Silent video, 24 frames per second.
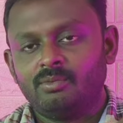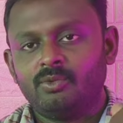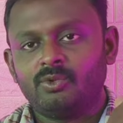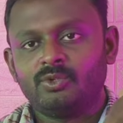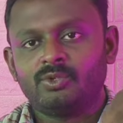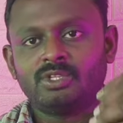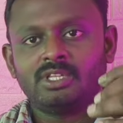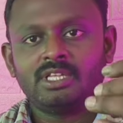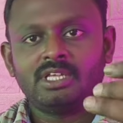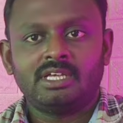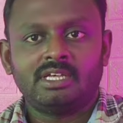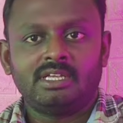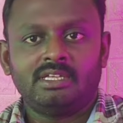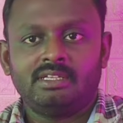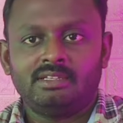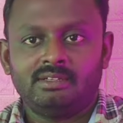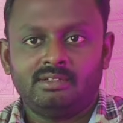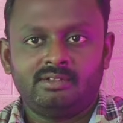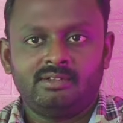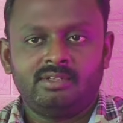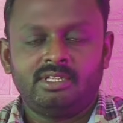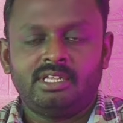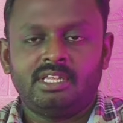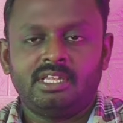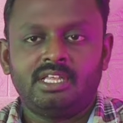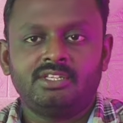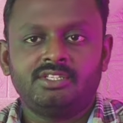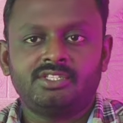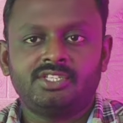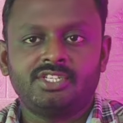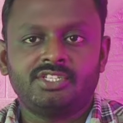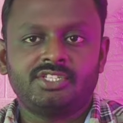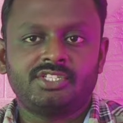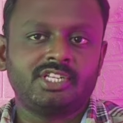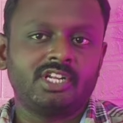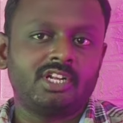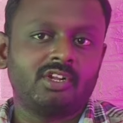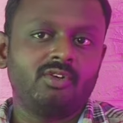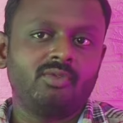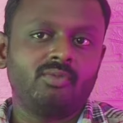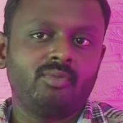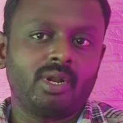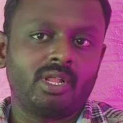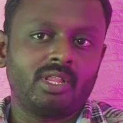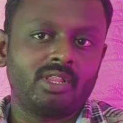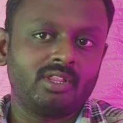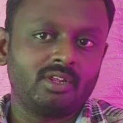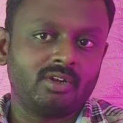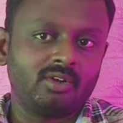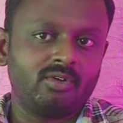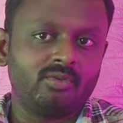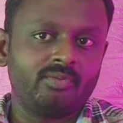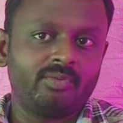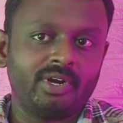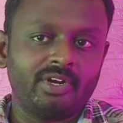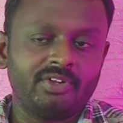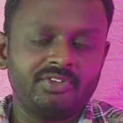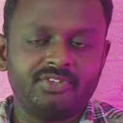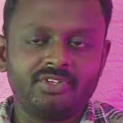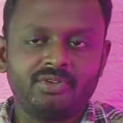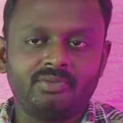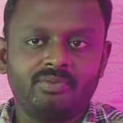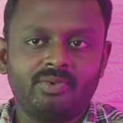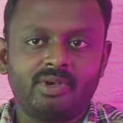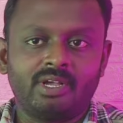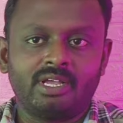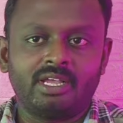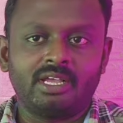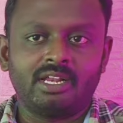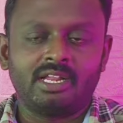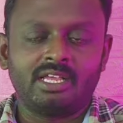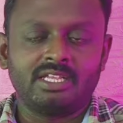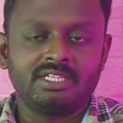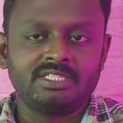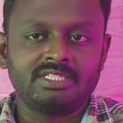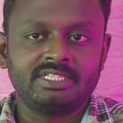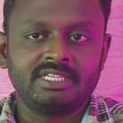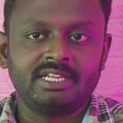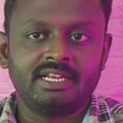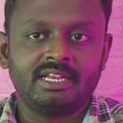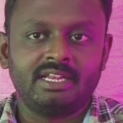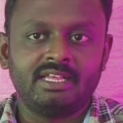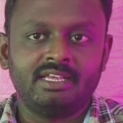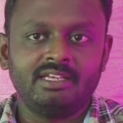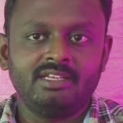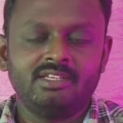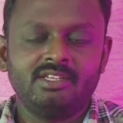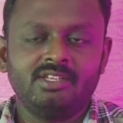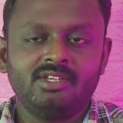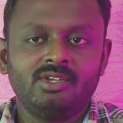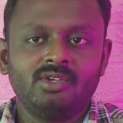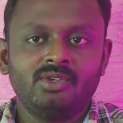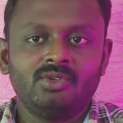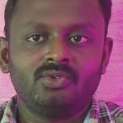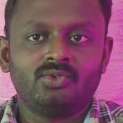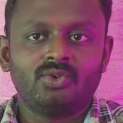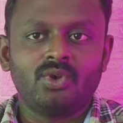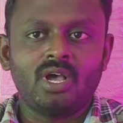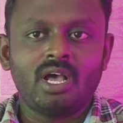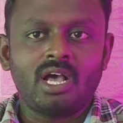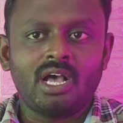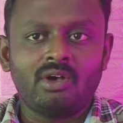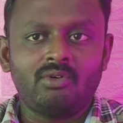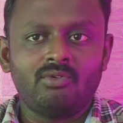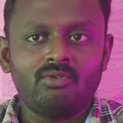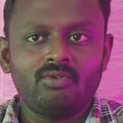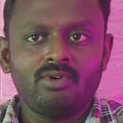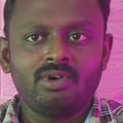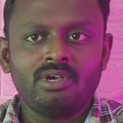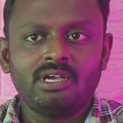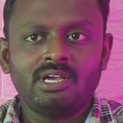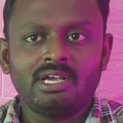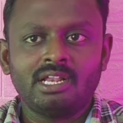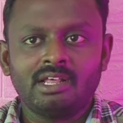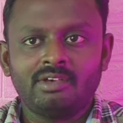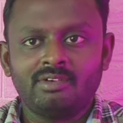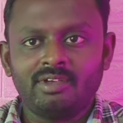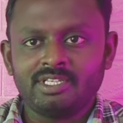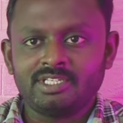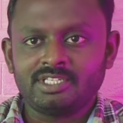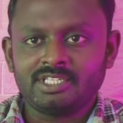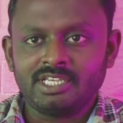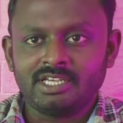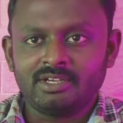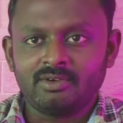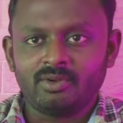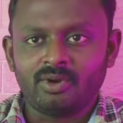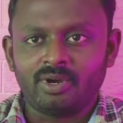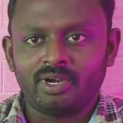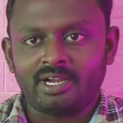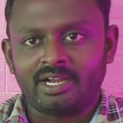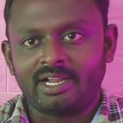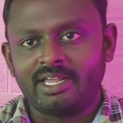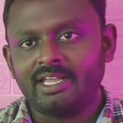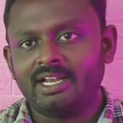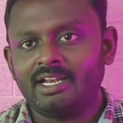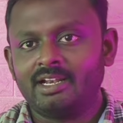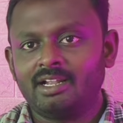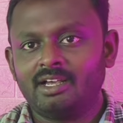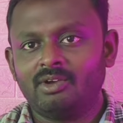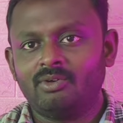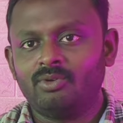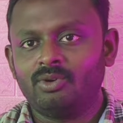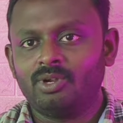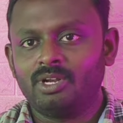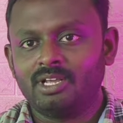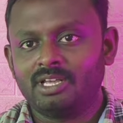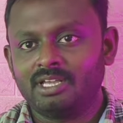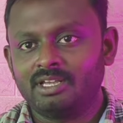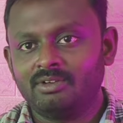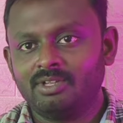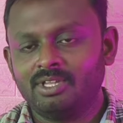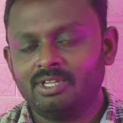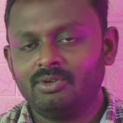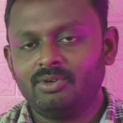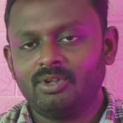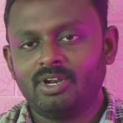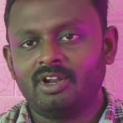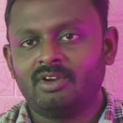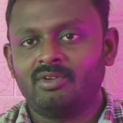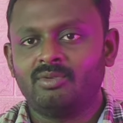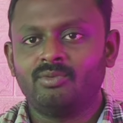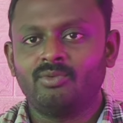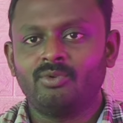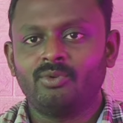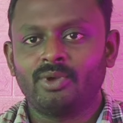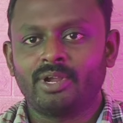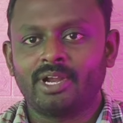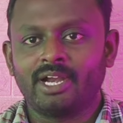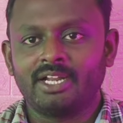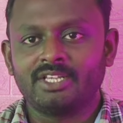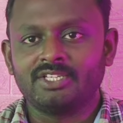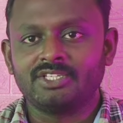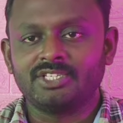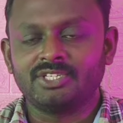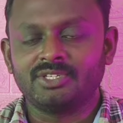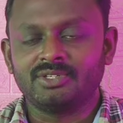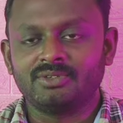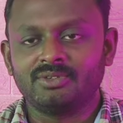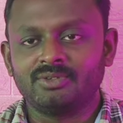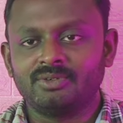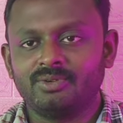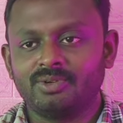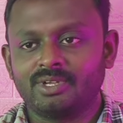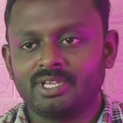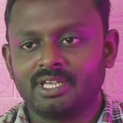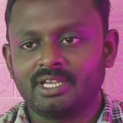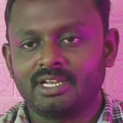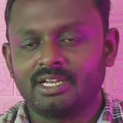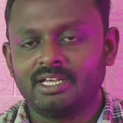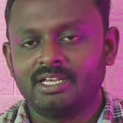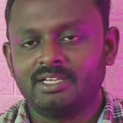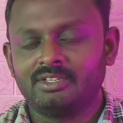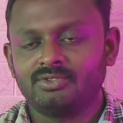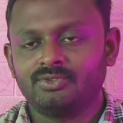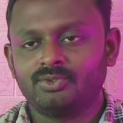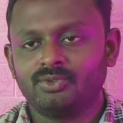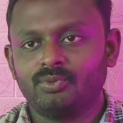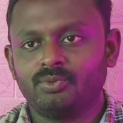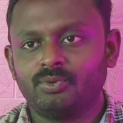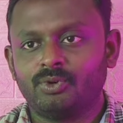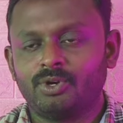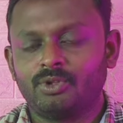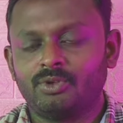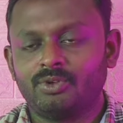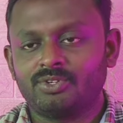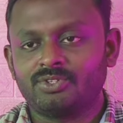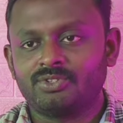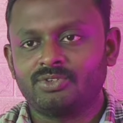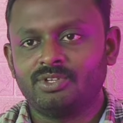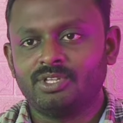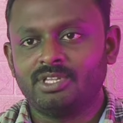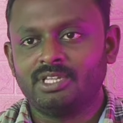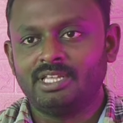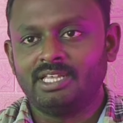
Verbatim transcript: மூத்த அதாவது சிஸ்டரோ பிரதரோ படிச்சிருப்பாங்க லாஸ்ட் இயரில் ஸோ அவங்கள வச்சே ஒரு ட்ரையல் அவங்களுக்கு வந்து ஒரு அனுபவம் கிடச்சிருக்கும் ஓகேங்களா ஸோ போன வருஷம்